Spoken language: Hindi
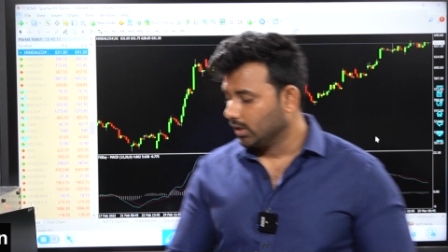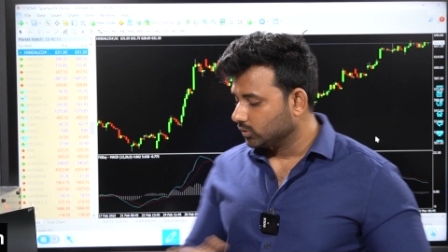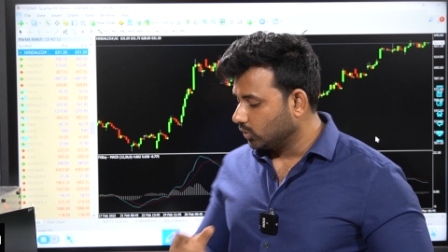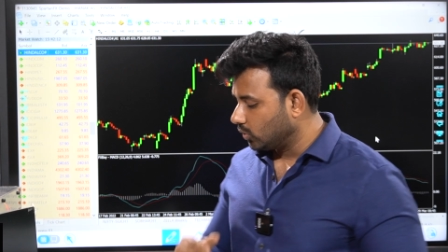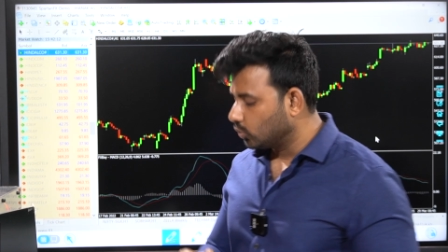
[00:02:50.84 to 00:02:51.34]

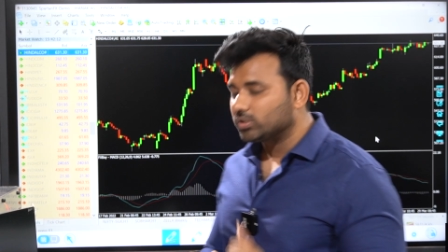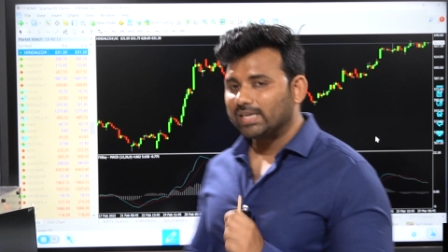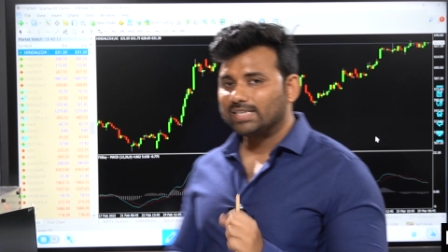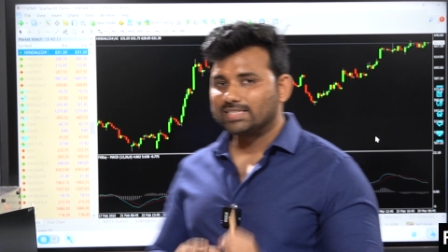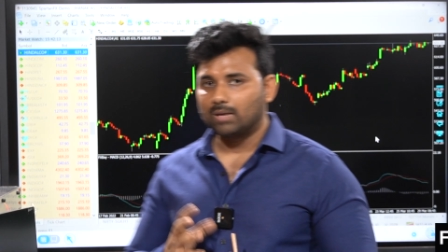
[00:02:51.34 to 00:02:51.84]
तो कुछ
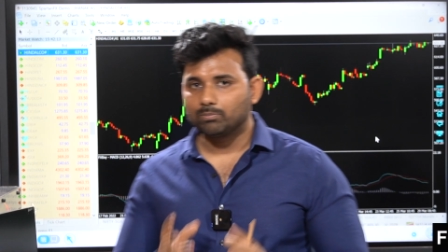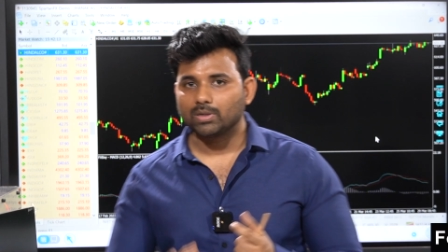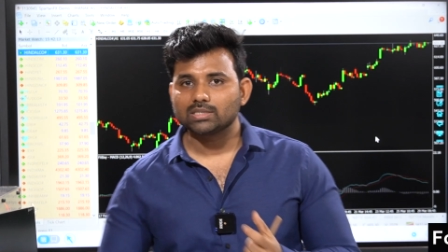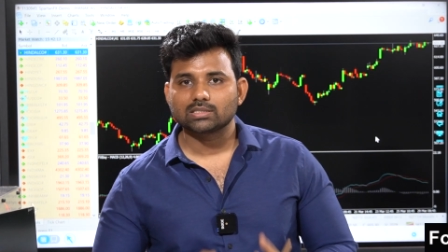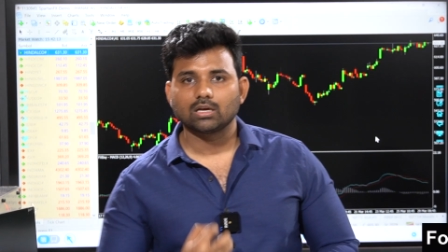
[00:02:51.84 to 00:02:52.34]

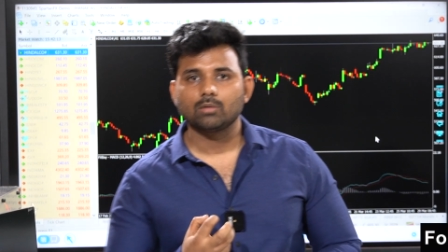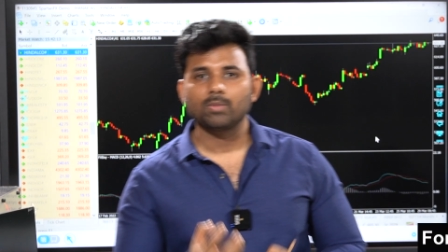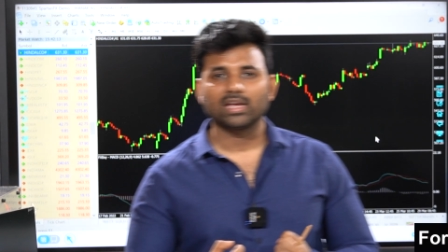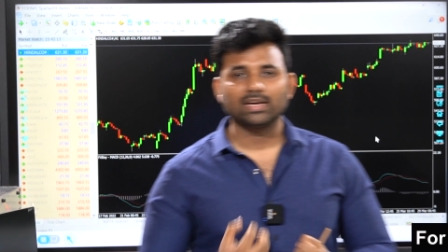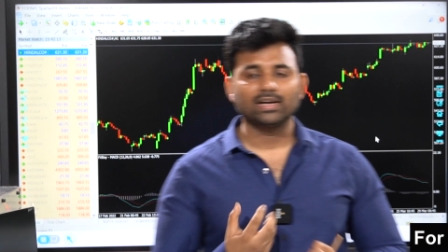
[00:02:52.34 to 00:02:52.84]
एग्जाम्पल्स
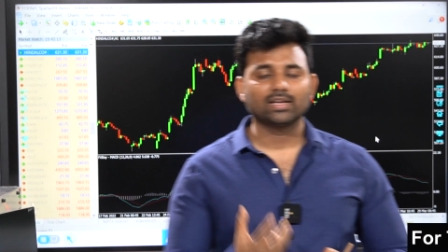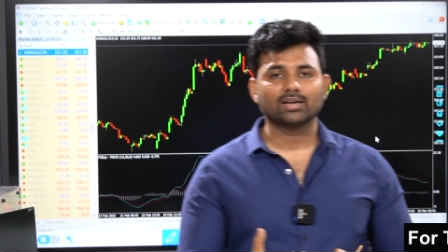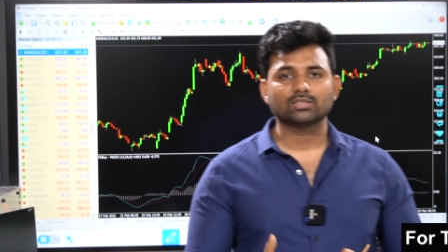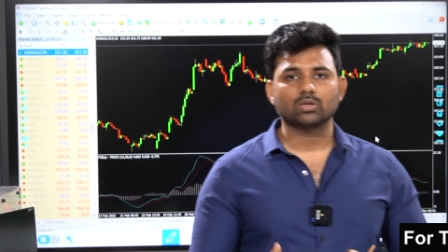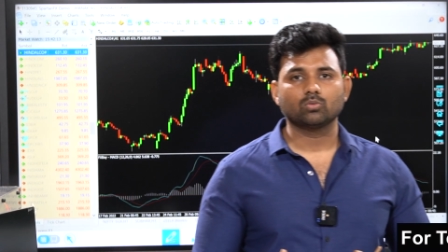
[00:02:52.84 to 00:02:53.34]
मैं क्रिएट
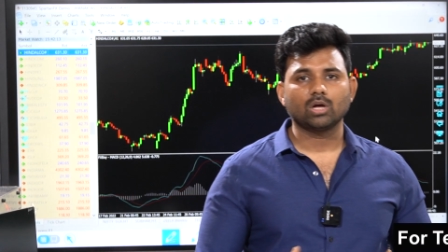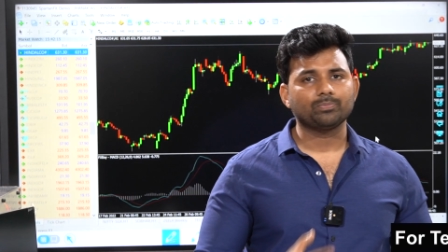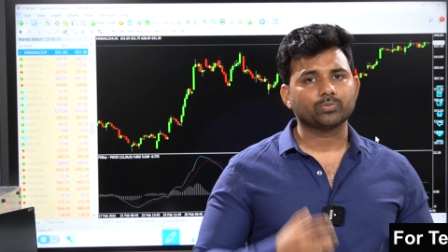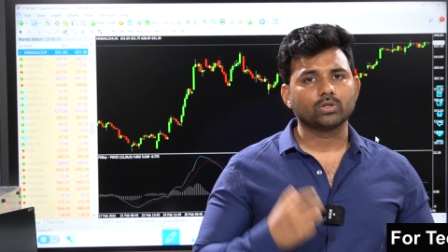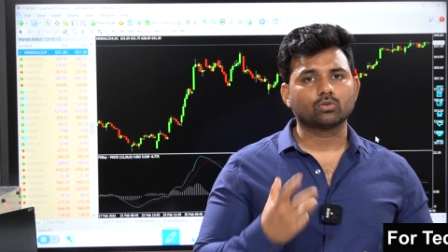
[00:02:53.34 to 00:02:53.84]
करना चाहूँगा
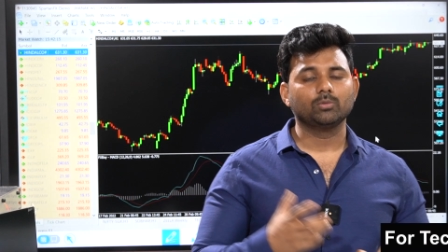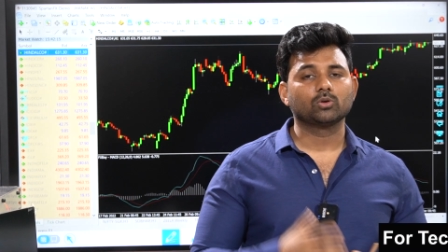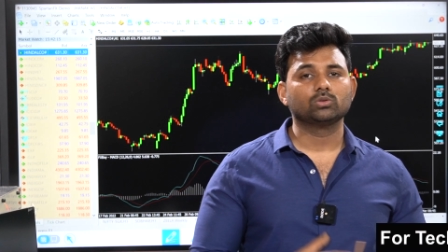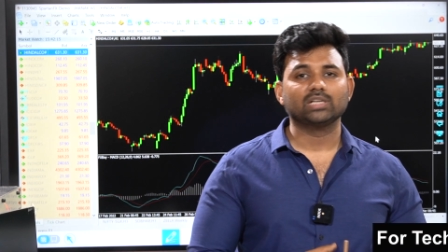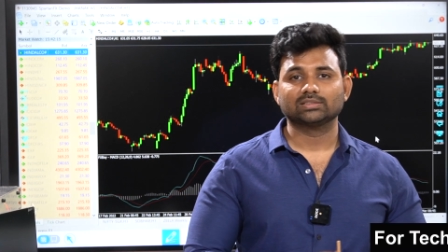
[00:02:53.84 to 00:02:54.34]
इसको
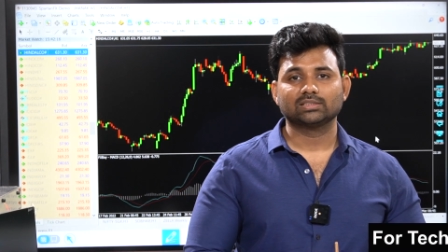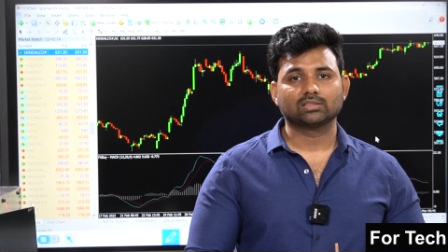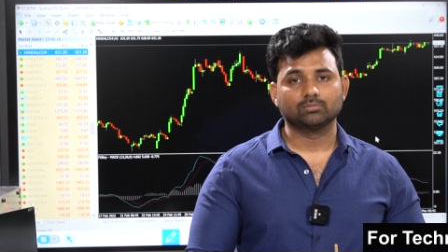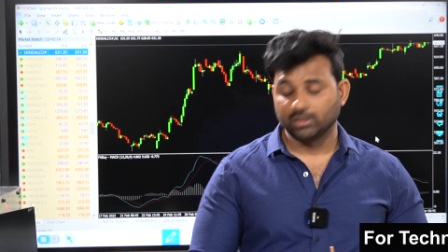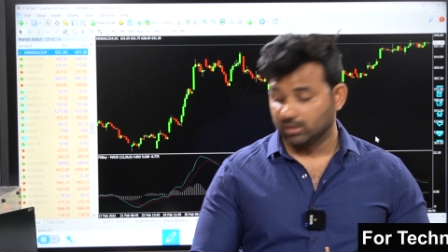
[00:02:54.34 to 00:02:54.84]
बिल्कुल ध्यान से
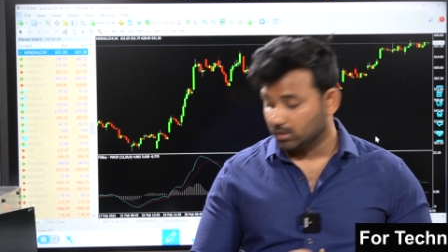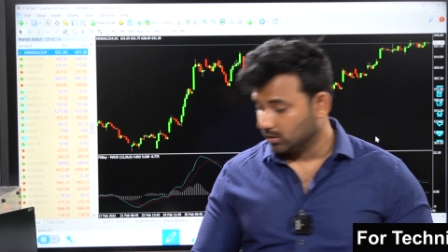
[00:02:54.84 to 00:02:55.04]
समझिएगा